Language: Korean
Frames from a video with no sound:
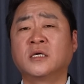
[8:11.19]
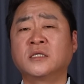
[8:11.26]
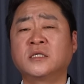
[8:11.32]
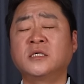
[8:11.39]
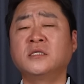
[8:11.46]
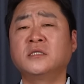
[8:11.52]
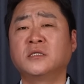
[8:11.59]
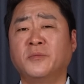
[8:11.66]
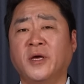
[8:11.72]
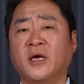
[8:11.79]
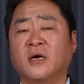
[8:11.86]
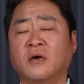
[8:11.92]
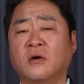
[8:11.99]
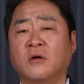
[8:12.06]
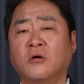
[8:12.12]
큰 금액
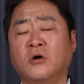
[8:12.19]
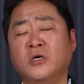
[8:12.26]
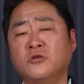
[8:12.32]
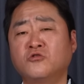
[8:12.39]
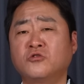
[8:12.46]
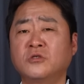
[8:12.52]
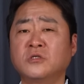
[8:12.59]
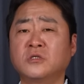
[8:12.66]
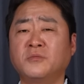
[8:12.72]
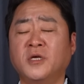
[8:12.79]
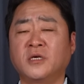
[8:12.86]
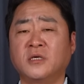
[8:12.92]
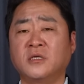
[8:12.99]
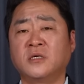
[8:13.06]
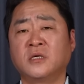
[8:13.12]
거의 추징
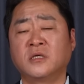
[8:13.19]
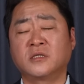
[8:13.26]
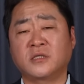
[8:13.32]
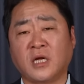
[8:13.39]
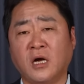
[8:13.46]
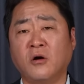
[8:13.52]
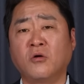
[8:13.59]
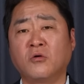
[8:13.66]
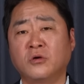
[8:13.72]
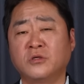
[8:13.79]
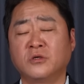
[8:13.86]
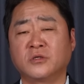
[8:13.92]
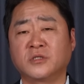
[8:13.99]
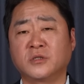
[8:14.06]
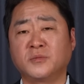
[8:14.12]
금액이 사억
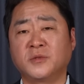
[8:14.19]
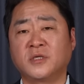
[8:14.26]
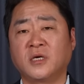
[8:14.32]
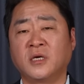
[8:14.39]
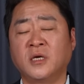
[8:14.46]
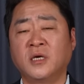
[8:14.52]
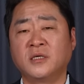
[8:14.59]
원이었습니다.